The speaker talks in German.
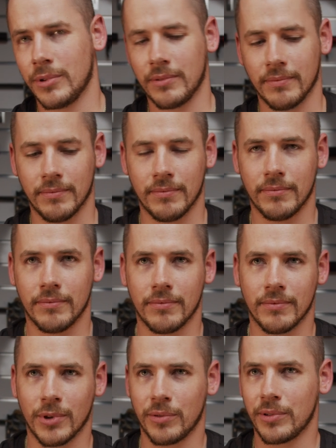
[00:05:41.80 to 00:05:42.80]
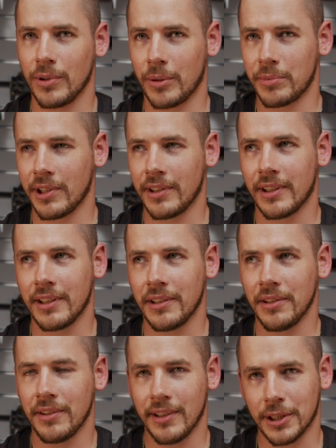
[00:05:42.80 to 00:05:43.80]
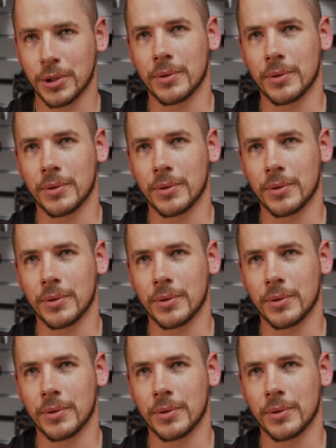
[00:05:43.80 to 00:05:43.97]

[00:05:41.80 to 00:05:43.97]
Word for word: und auf die Optik eigentlich jetzt